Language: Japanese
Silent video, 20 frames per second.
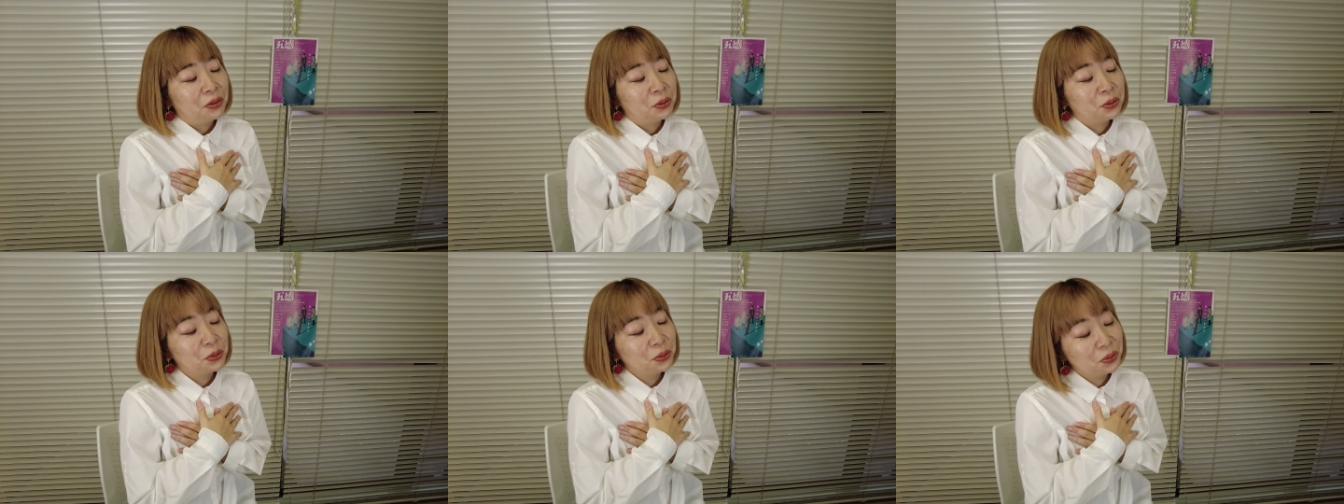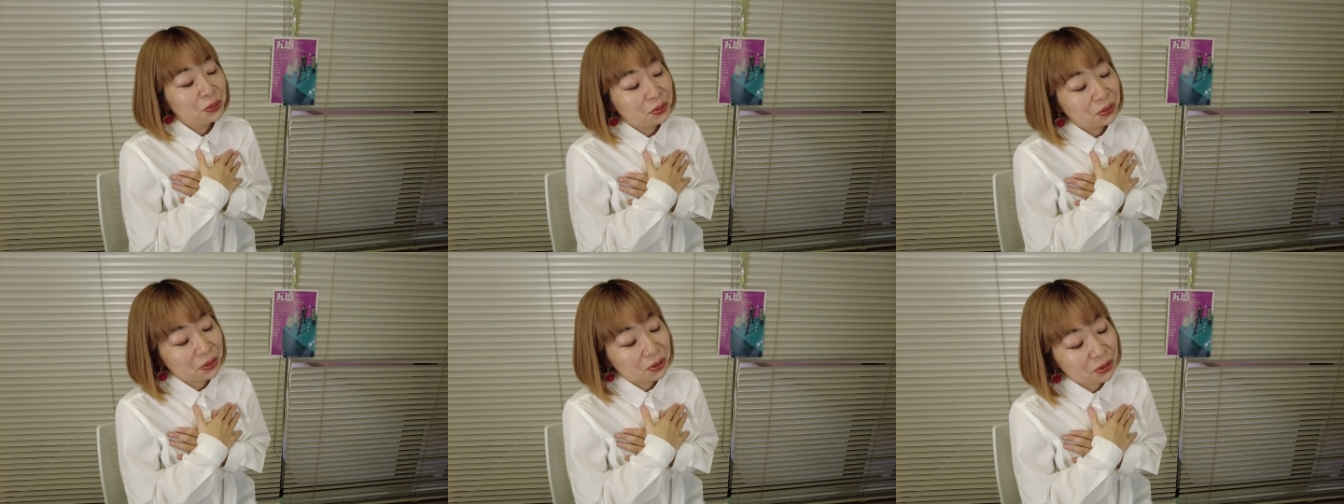
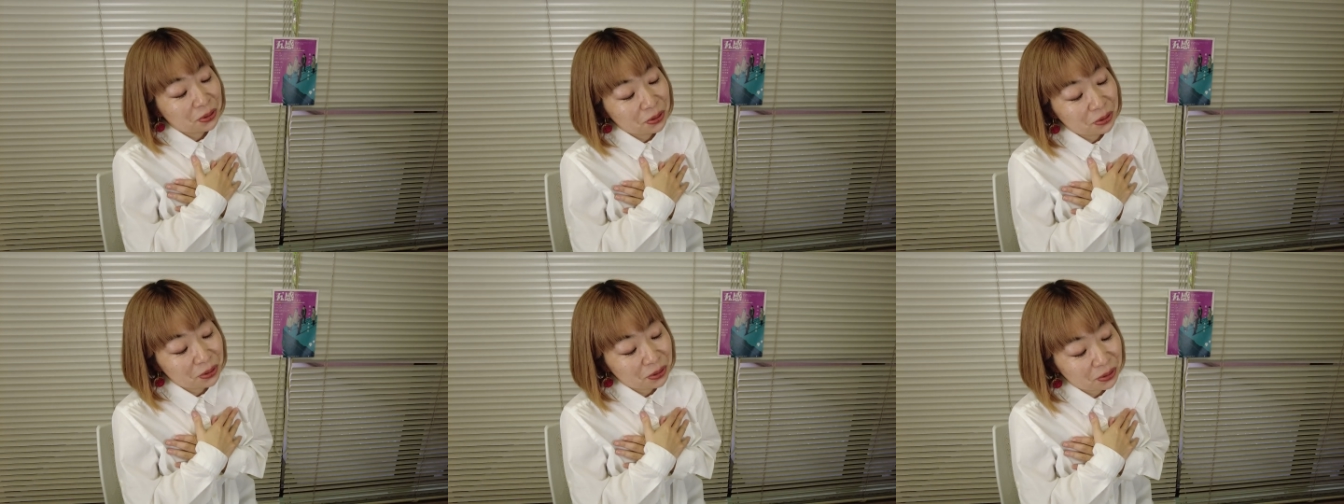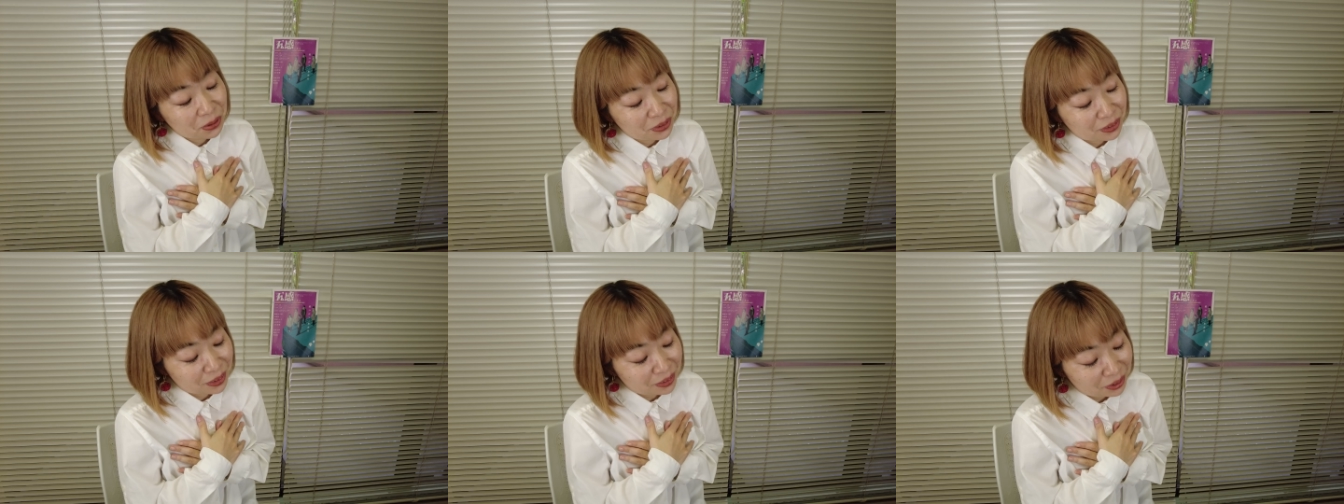本
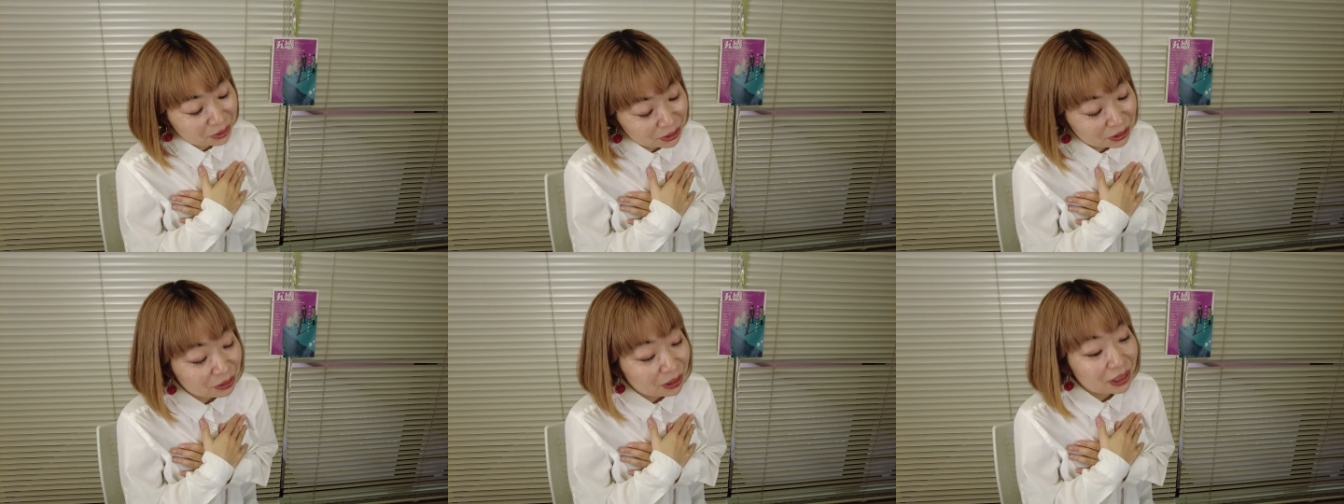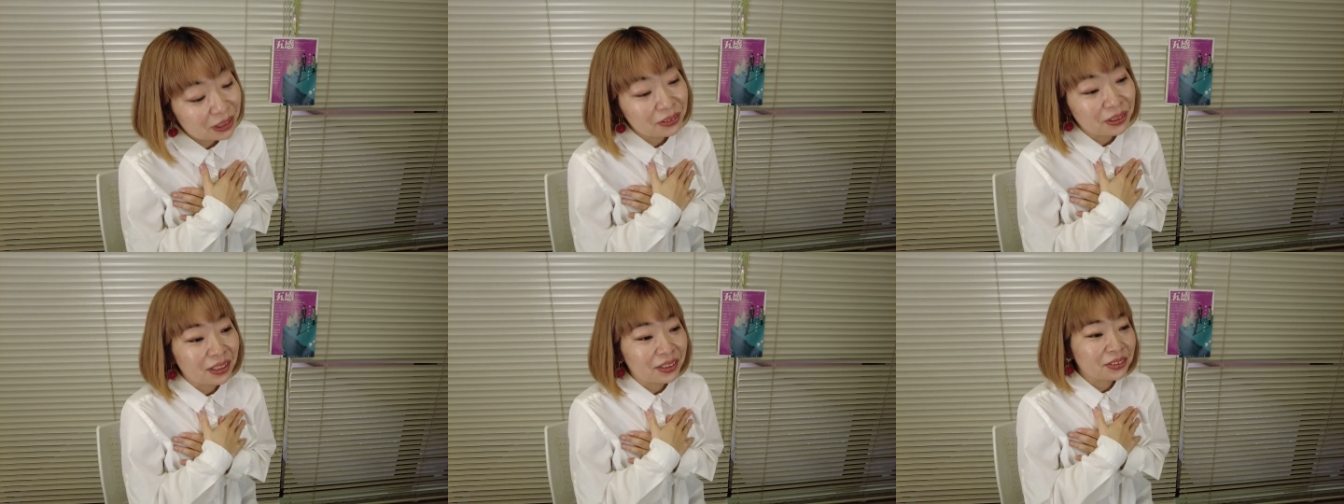当に
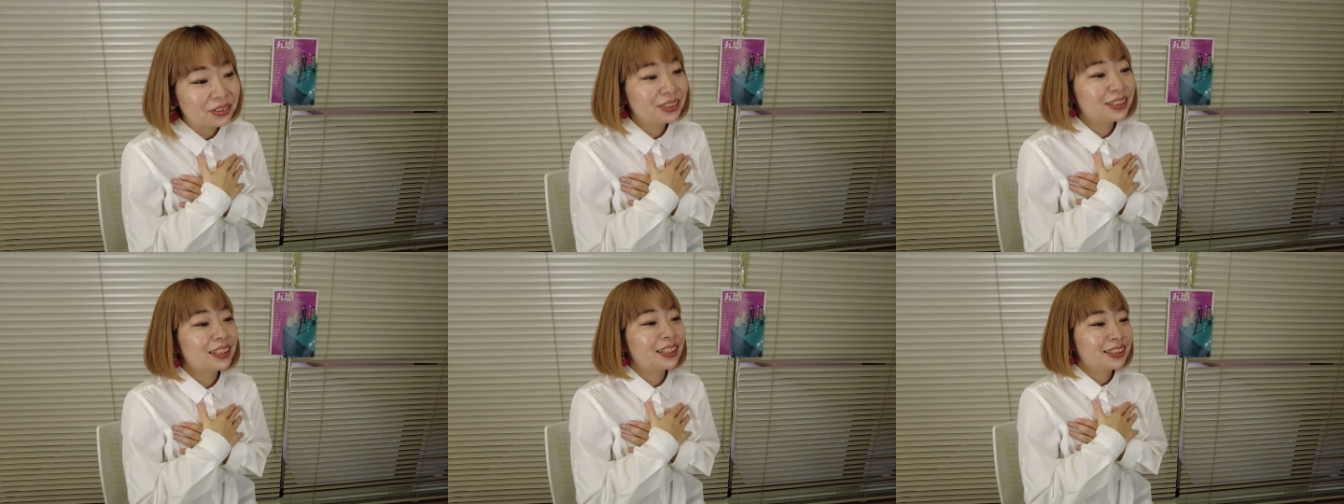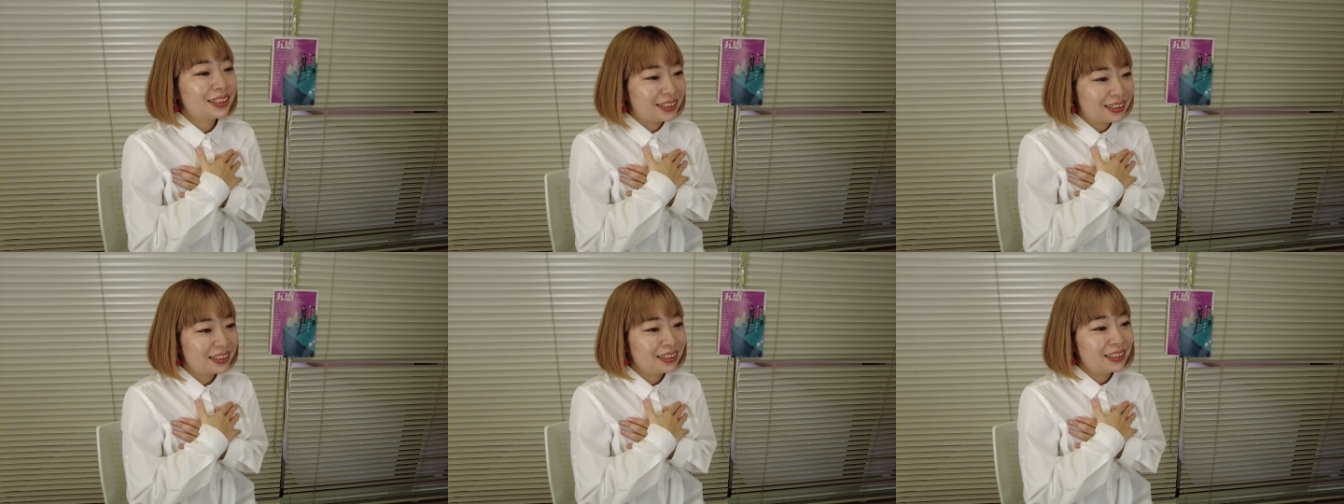ワクワクした
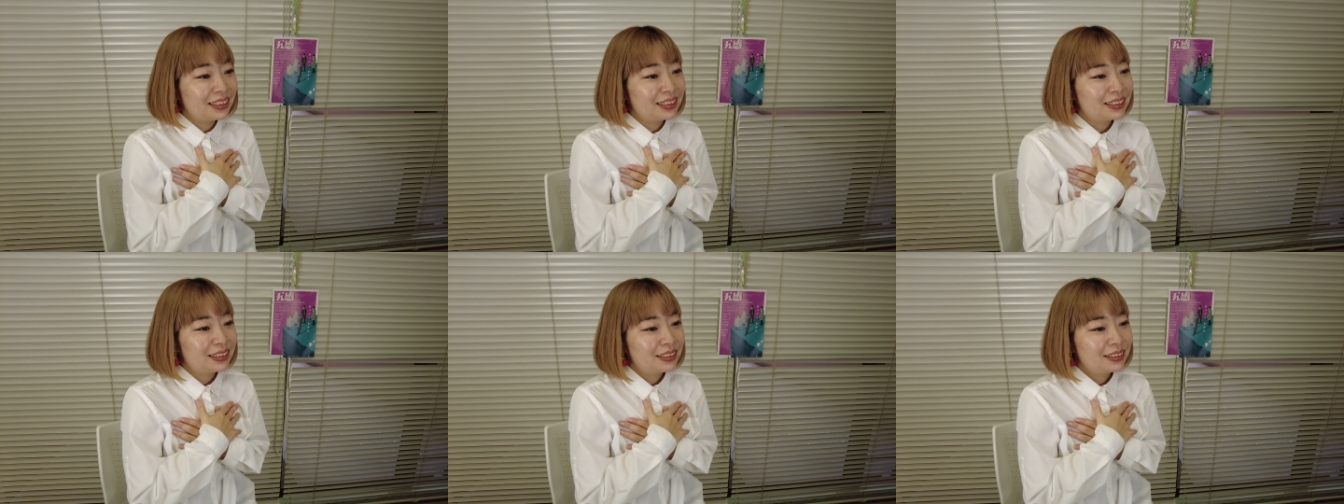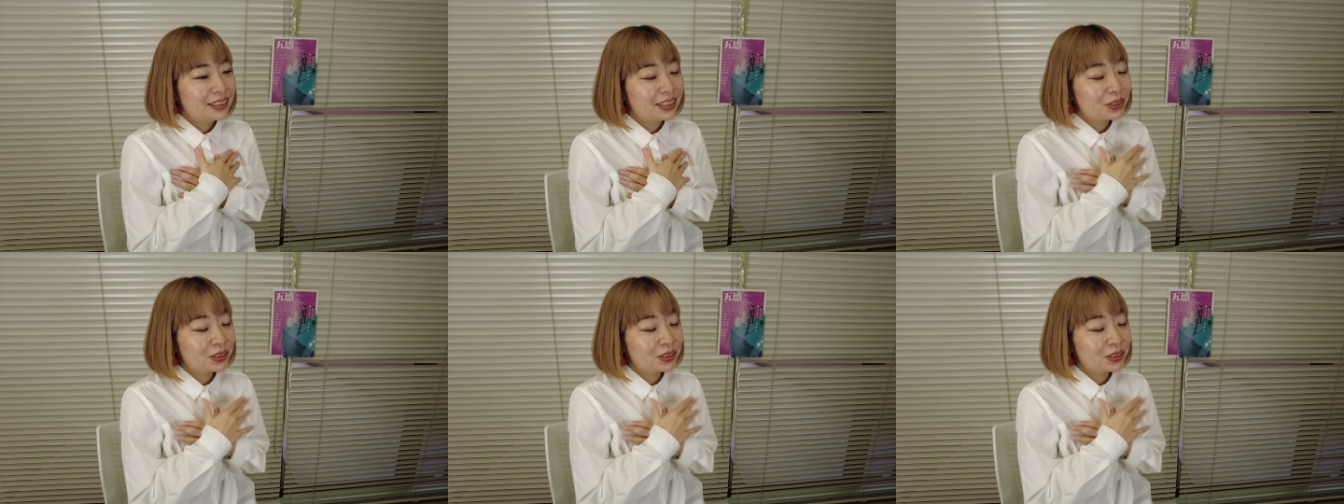し、